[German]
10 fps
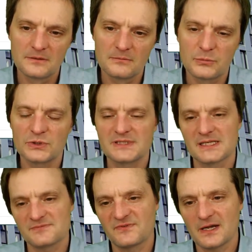
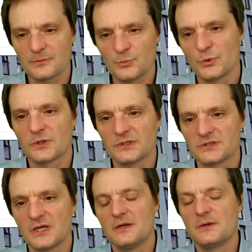Prozesspfade möglich.
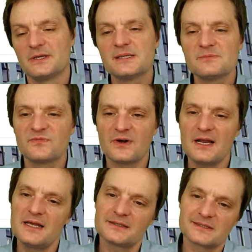In diesem Fall
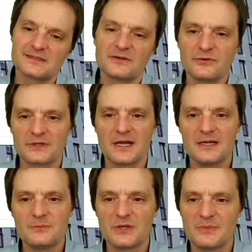hängt das dann von der
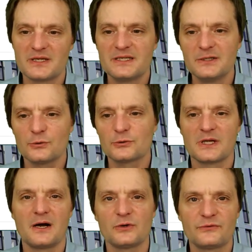Implementierung der
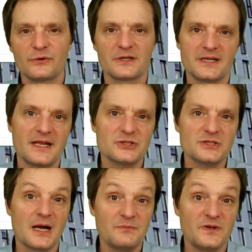ausführenden Engine
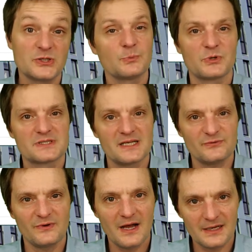ab, welcher
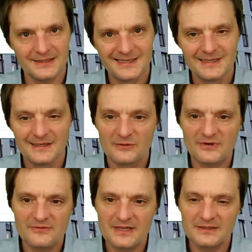Prozesspfad
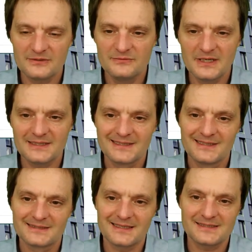verwendet wird.
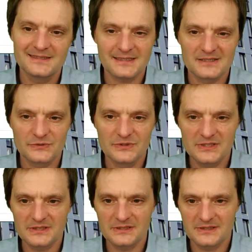Das ist also
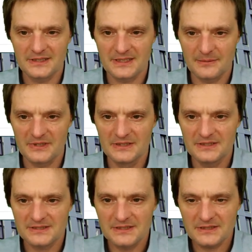nicht
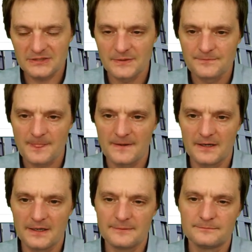deterministisch
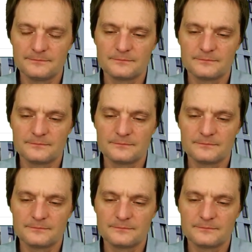ähm,